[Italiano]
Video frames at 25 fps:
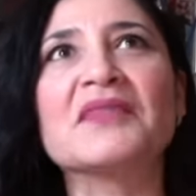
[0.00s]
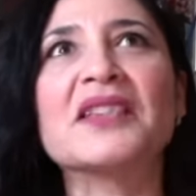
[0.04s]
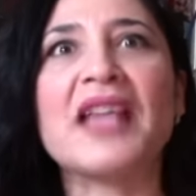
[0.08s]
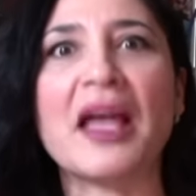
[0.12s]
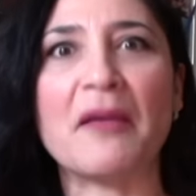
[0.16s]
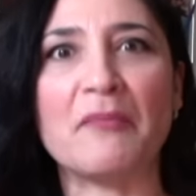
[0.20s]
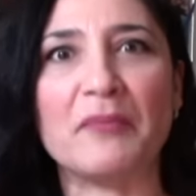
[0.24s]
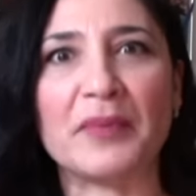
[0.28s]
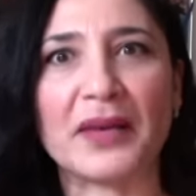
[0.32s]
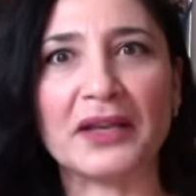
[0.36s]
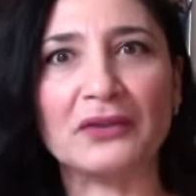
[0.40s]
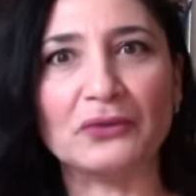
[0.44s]

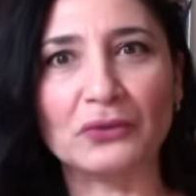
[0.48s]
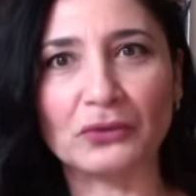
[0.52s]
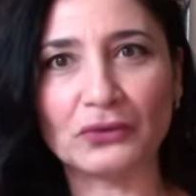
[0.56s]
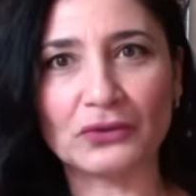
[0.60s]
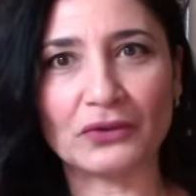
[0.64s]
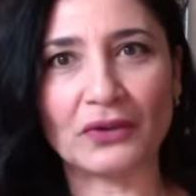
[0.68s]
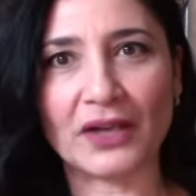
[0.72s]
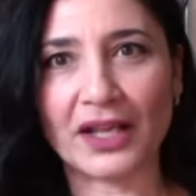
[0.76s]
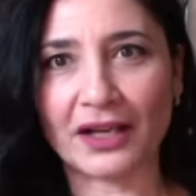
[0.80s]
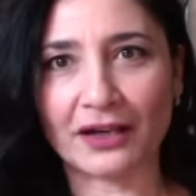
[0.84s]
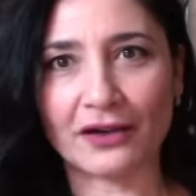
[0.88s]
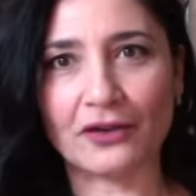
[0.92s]
sempre in
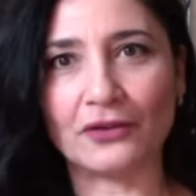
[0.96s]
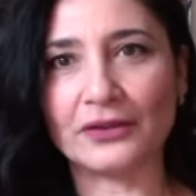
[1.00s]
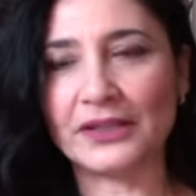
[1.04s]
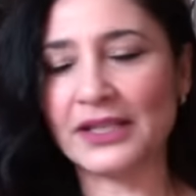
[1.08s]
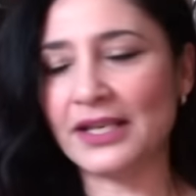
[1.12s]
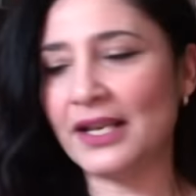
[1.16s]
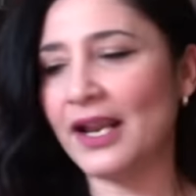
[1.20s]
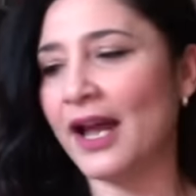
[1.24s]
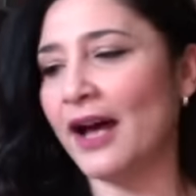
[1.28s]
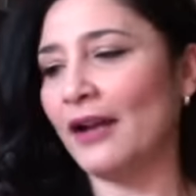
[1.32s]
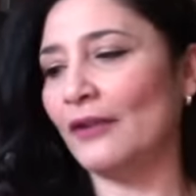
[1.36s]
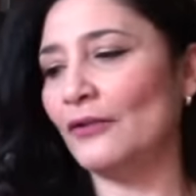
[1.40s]
tutto l'arco
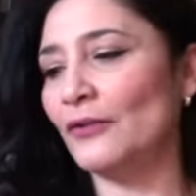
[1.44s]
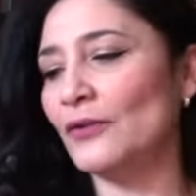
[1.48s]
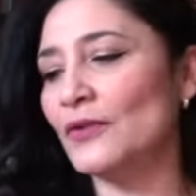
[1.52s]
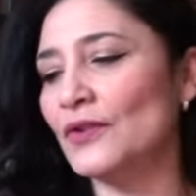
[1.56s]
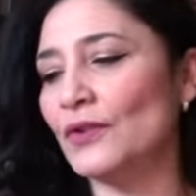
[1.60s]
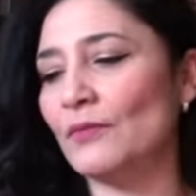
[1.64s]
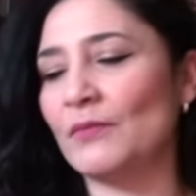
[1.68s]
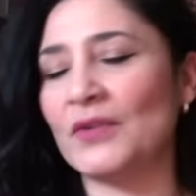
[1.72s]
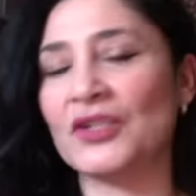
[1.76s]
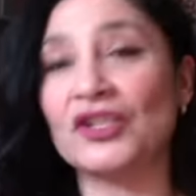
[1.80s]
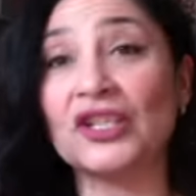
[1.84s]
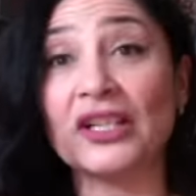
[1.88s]
dell'anno
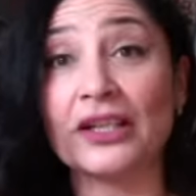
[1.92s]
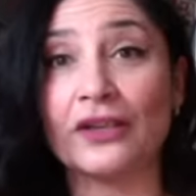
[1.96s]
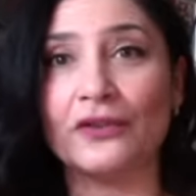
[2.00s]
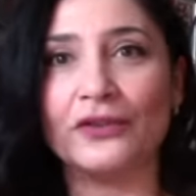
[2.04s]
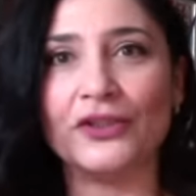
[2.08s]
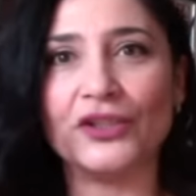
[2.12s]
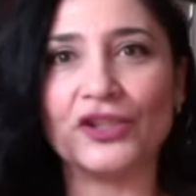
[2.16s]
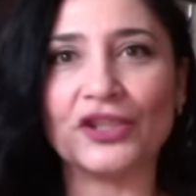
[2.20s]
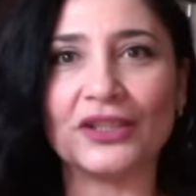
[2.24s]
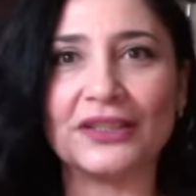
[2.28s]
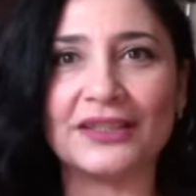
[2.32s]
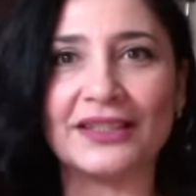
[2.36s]
insomma cerco
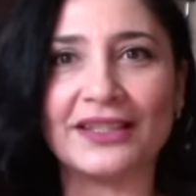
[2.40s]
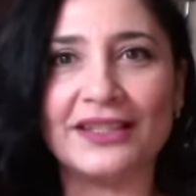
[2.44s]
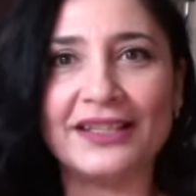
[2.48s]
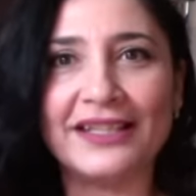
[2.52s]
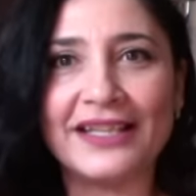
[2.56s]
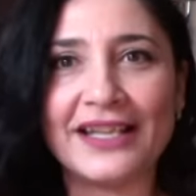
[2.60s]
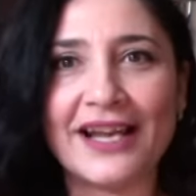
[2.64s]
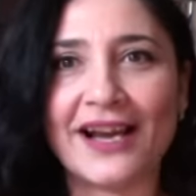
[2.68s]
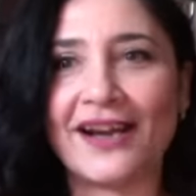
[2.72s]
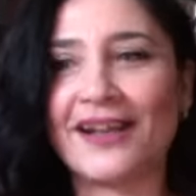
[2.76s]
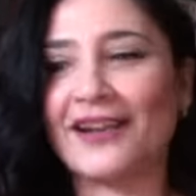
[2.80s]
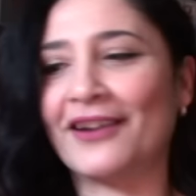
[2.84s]
di
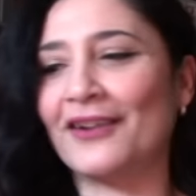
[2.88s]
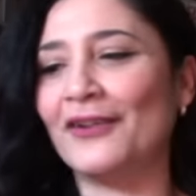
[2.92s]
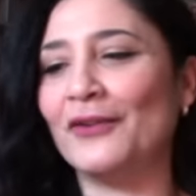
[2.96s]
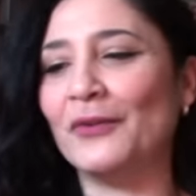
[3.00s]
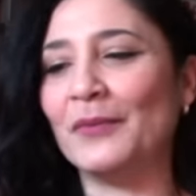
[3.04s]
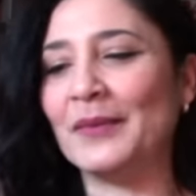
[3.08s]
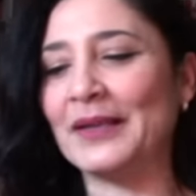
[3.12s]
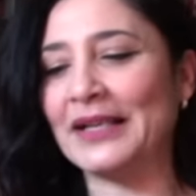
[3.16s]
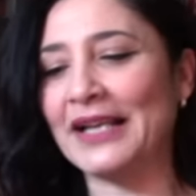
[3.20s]
centellinarlo